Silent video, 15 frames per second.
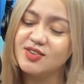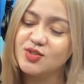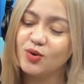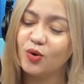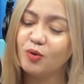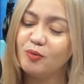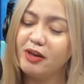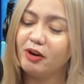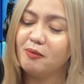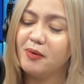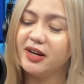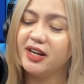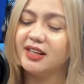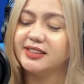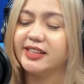So kung meron
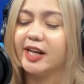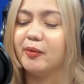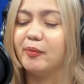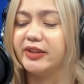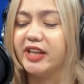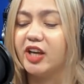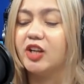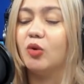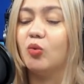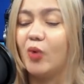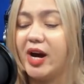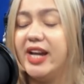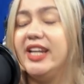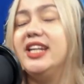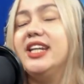mga nag-celebrate ngayon na
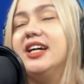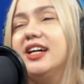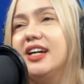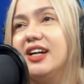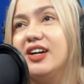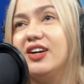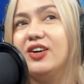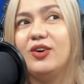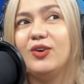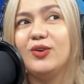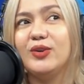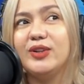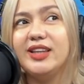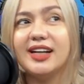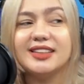one, oh,
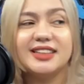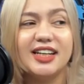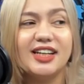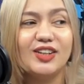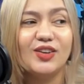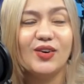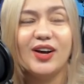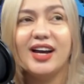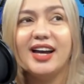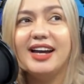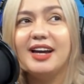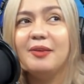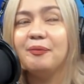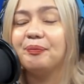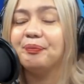good luck sa inyo ha.